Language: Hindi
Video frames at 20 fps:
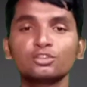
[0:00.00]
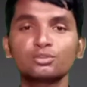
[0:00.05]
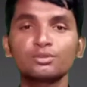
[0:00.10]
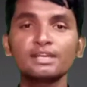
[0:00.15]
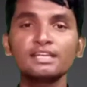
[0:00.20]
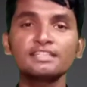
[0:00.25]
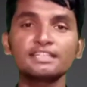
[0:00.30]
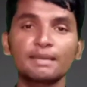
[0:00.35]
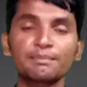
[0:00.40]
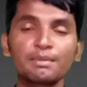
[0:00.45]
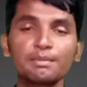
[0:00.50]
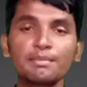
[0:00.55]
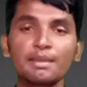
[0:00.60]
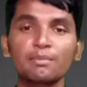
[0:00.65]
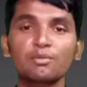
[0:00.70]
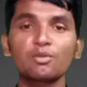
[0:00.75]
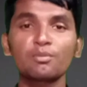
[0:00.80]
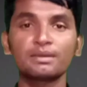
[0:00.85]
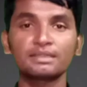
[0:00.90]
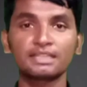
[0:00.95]
सो गैस यहाँ पे मैं
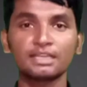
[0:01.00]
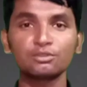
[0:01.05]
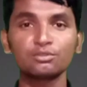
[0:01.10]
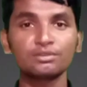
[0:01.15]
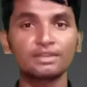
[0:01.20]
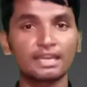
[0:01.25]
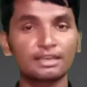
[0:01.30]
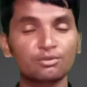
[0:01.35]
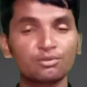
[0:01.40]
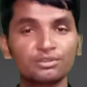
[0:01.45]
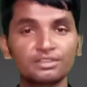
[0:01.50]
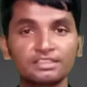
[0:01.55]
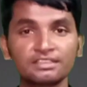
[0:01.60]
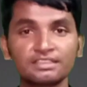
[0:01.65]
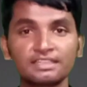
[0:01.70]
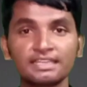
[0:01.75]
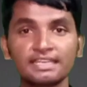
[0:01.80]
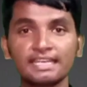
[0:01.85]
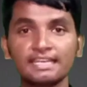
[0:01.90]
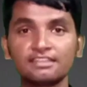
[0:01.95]
आपको बता दूँ नार्को
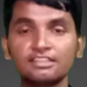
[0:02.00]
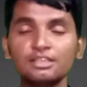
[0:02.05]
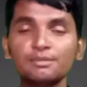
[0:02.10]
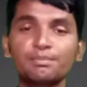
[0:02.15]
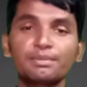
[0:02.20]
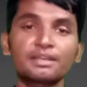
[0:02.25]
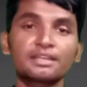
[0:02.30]
टेस्ट एक ऐसी